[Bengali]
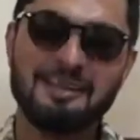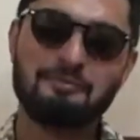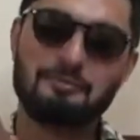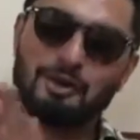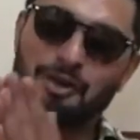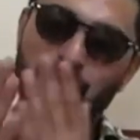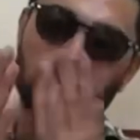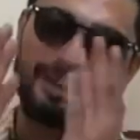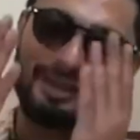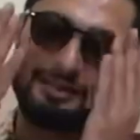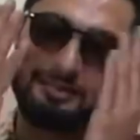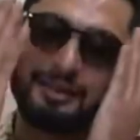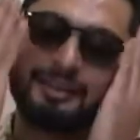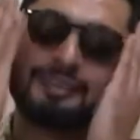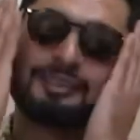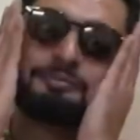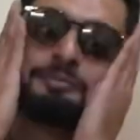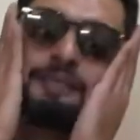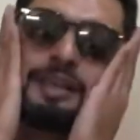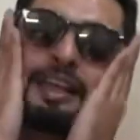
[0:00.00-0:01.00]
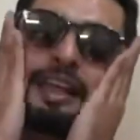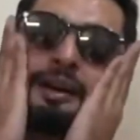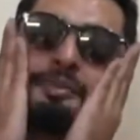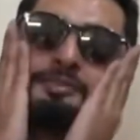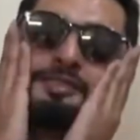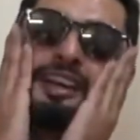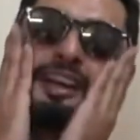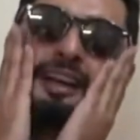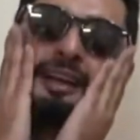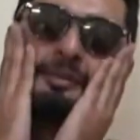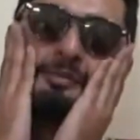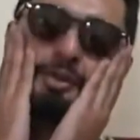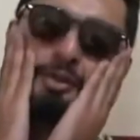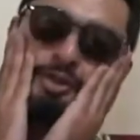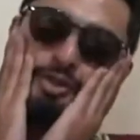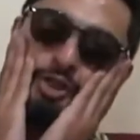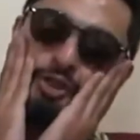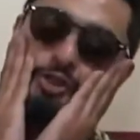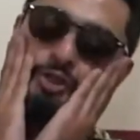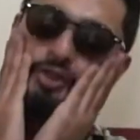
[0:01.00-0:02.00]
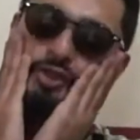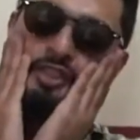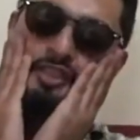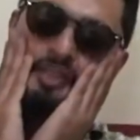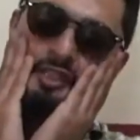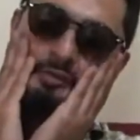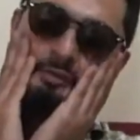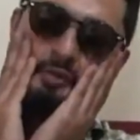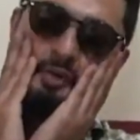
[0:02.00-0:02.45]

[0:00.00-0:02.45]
মোটামুটি আমি মেকআপ ছাড়া ভূত চতুর্দেশী